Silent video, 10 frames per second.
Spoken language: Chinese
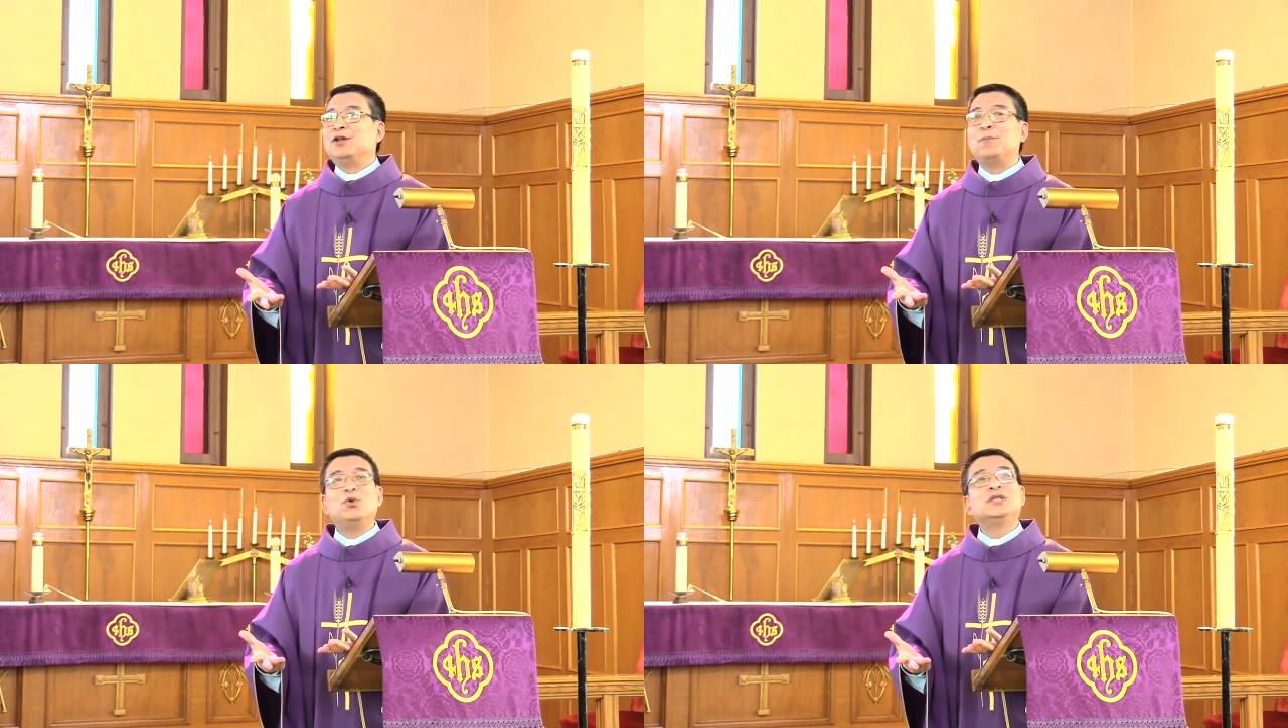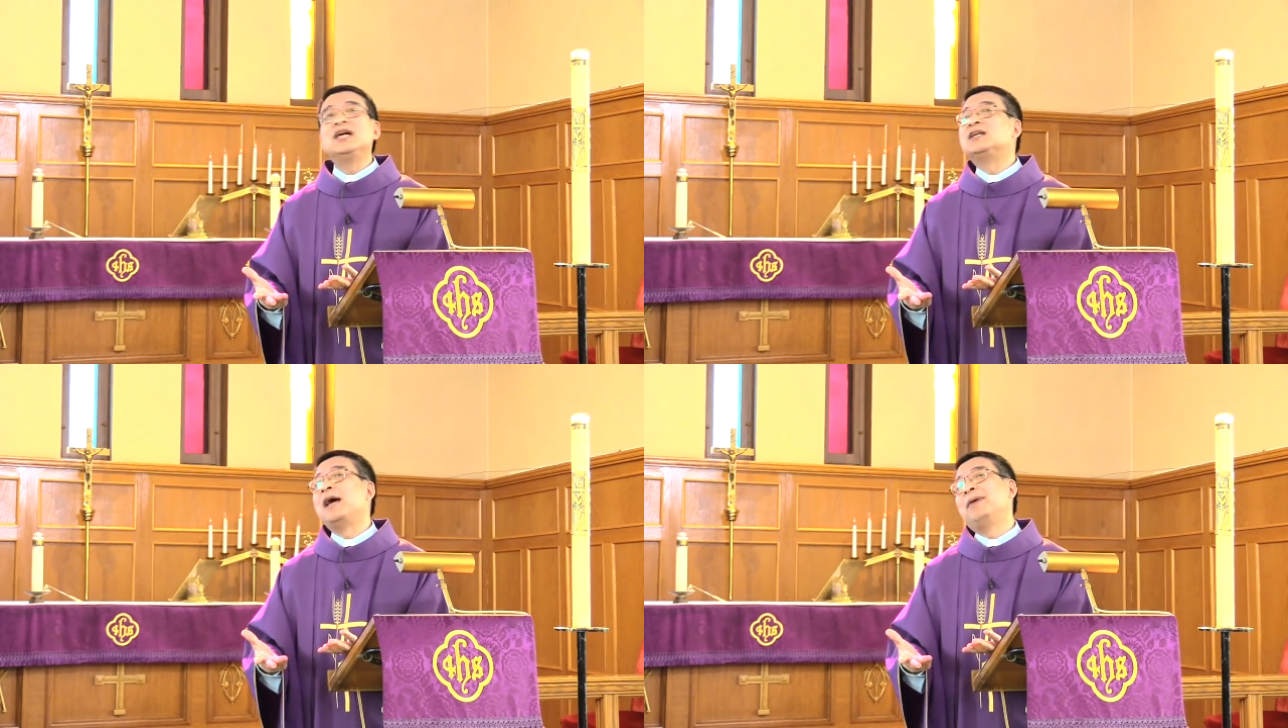他不会
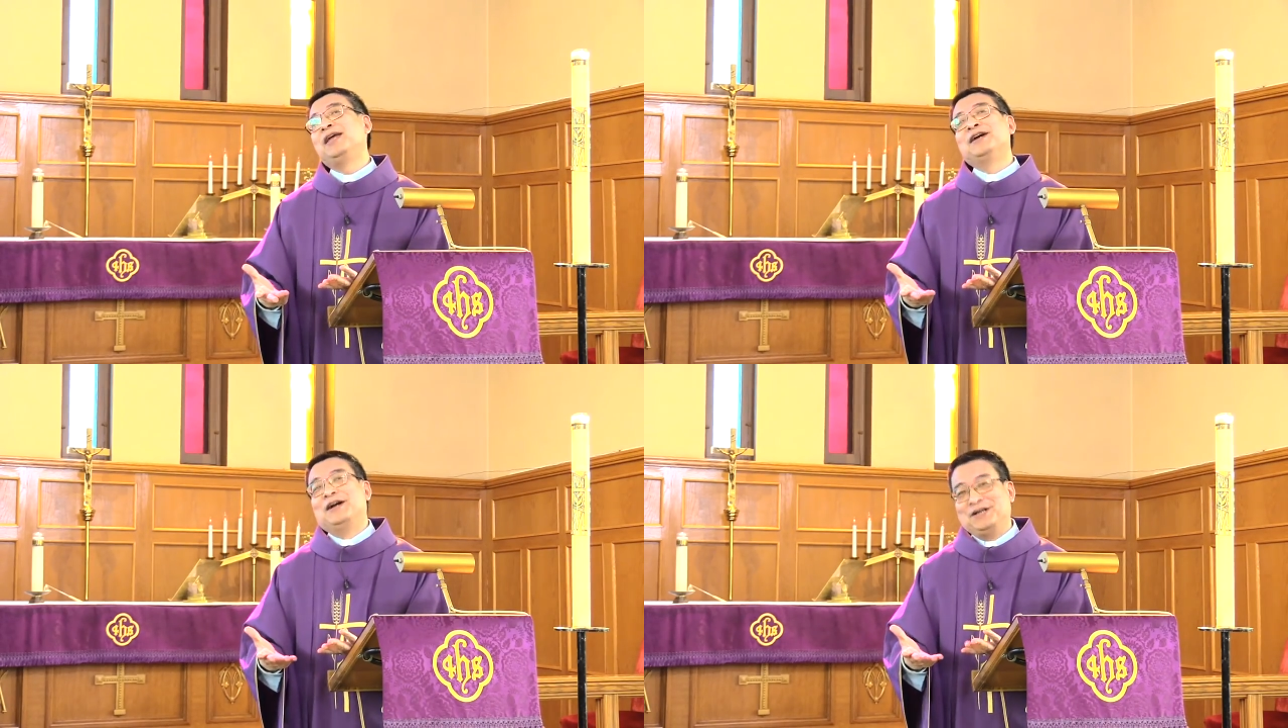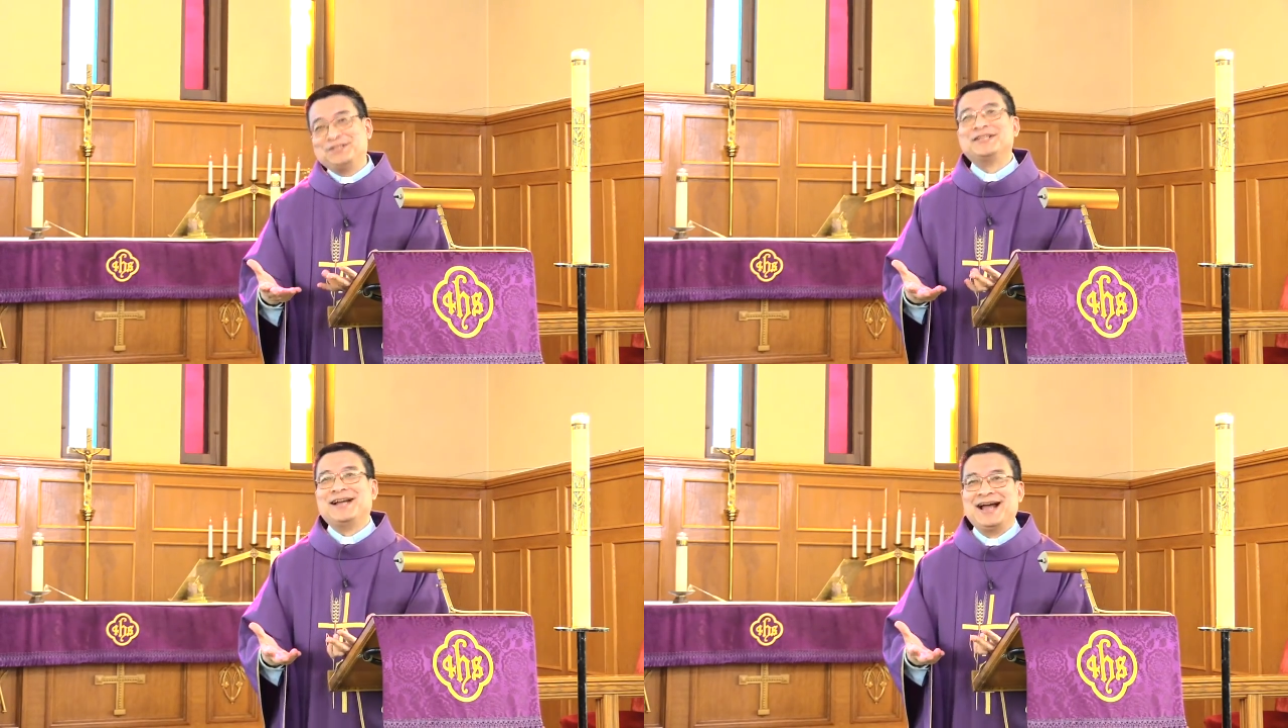再差派一个儿
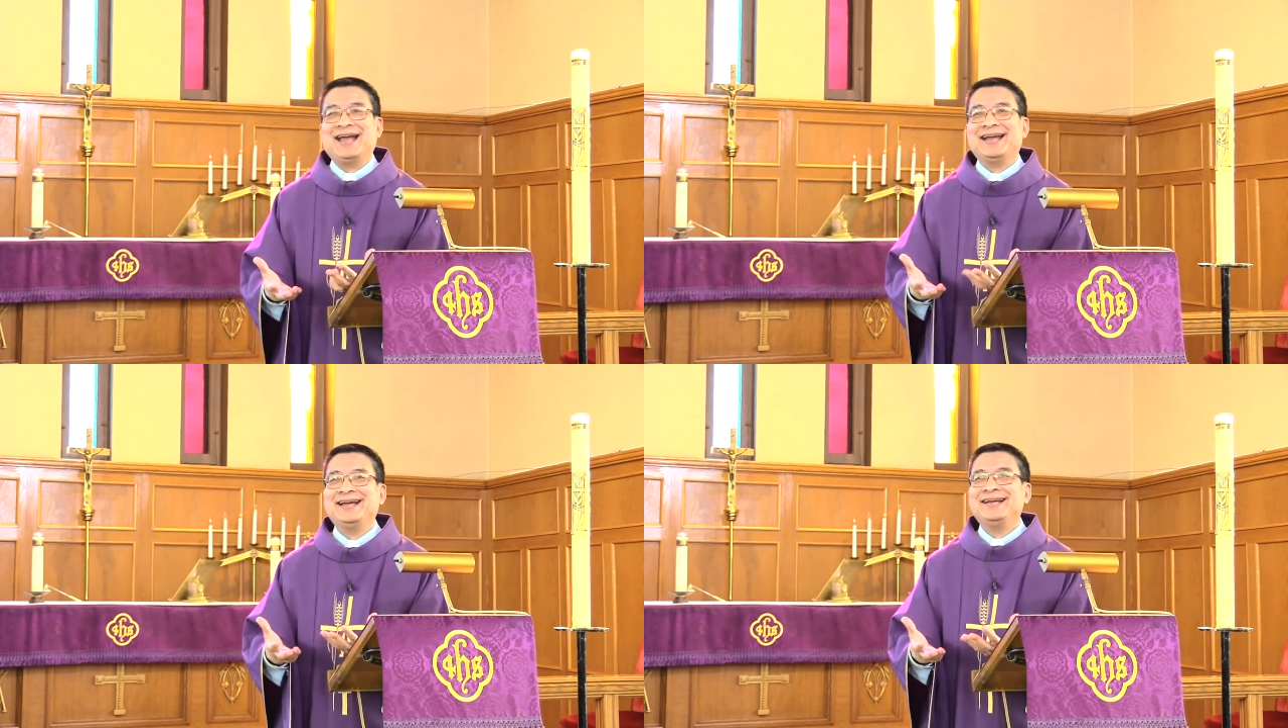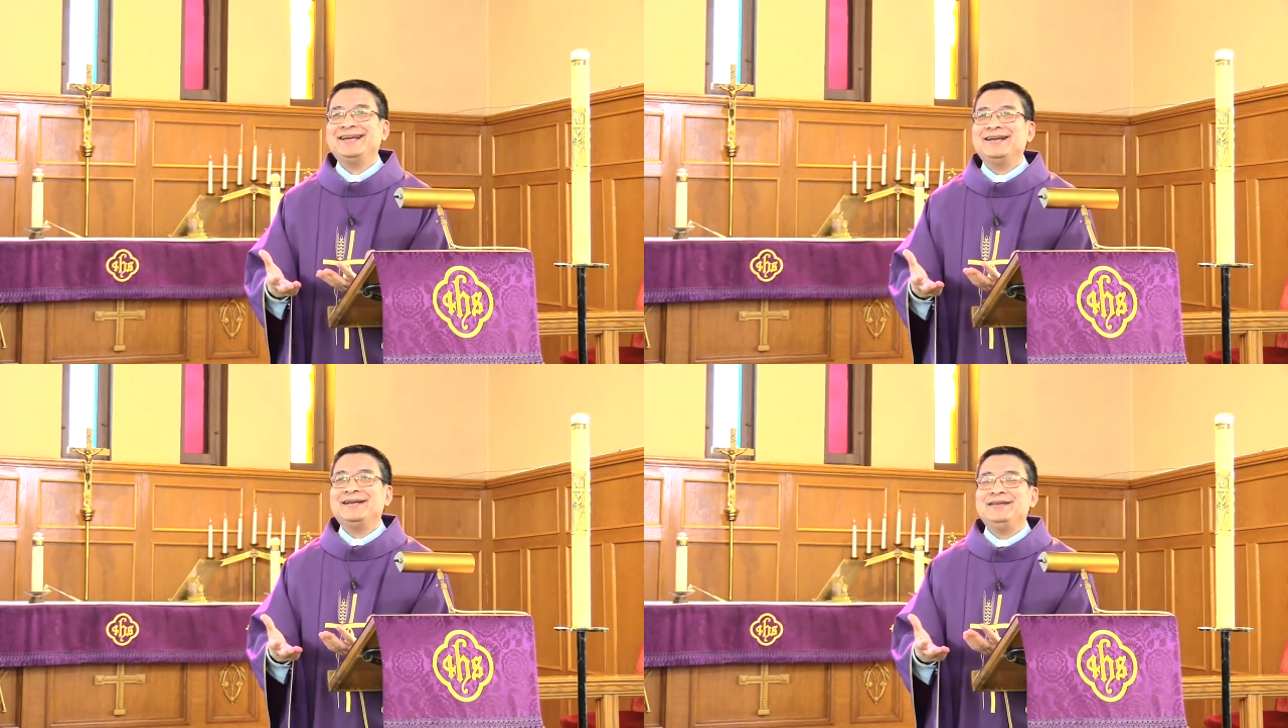子来，
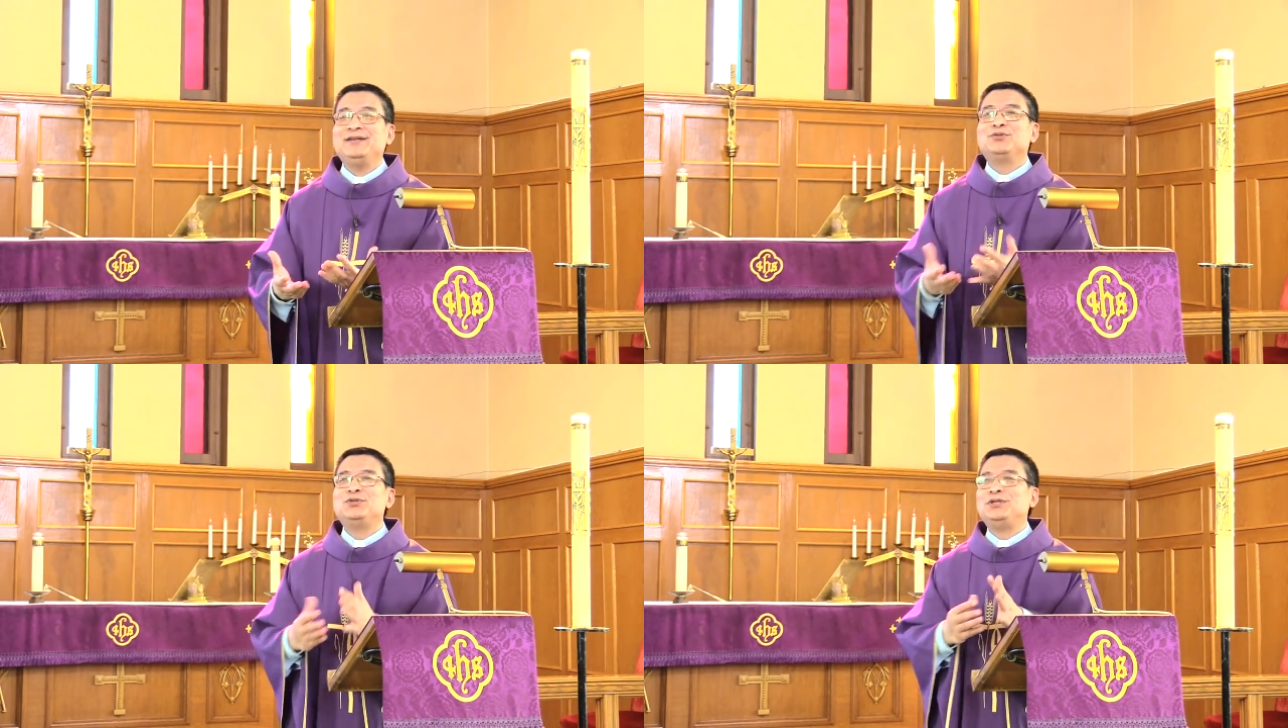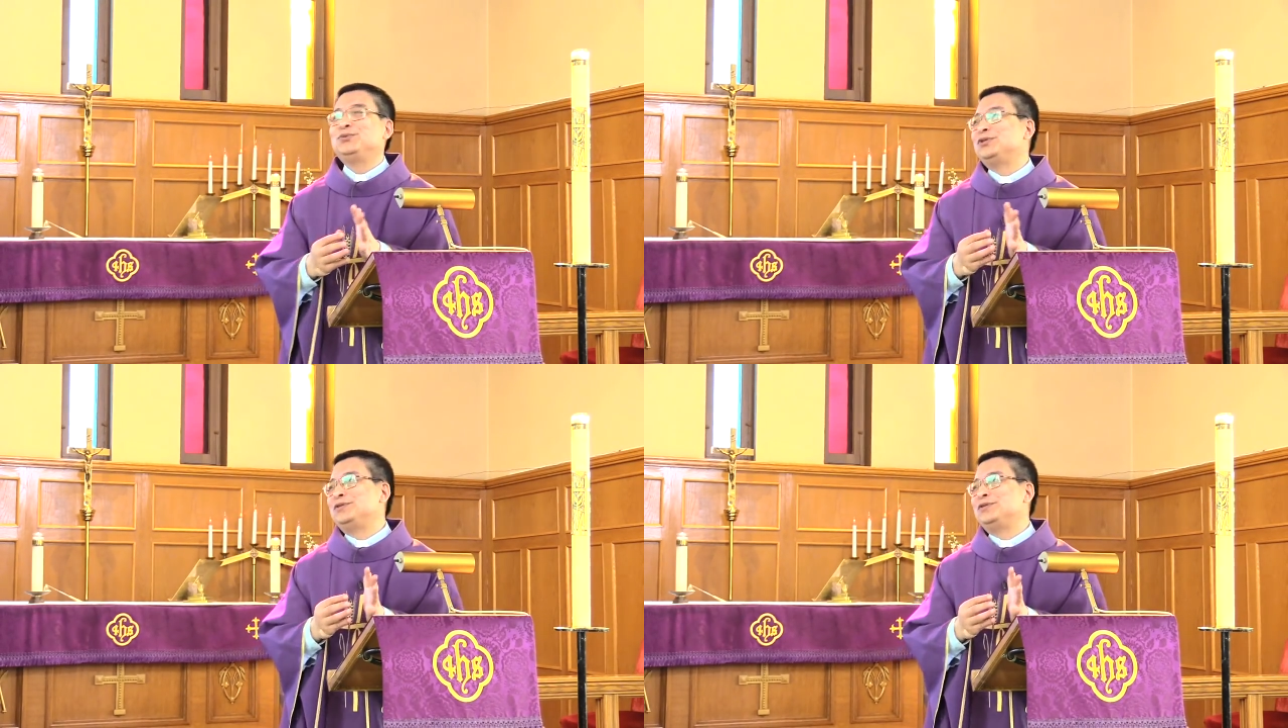耶稣基